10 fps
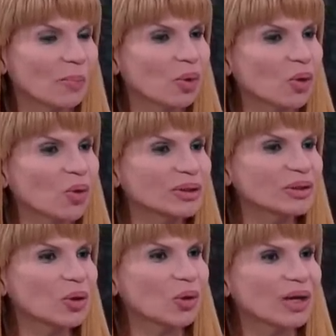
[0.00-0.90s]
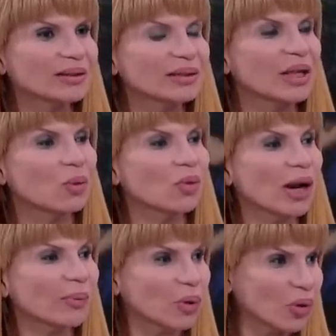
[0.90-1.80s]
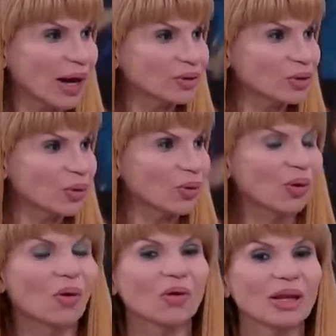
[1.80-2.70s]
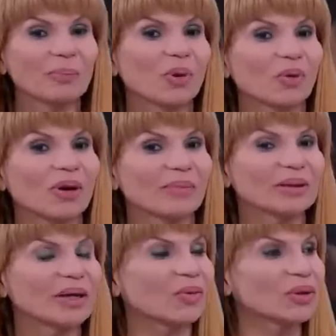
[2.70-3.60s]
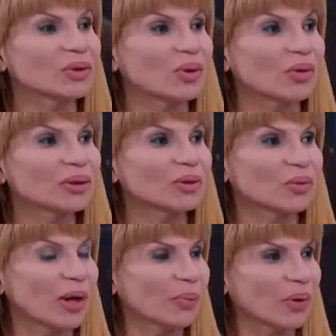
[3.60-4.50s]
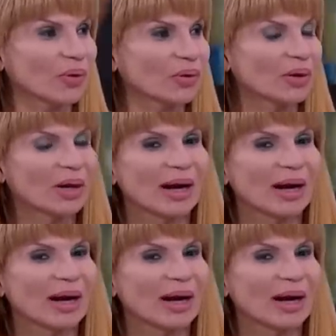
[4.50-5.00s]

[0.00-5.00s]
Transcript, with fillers: por cuestiones de un avionazo o de problemas en cuestiones de un avión.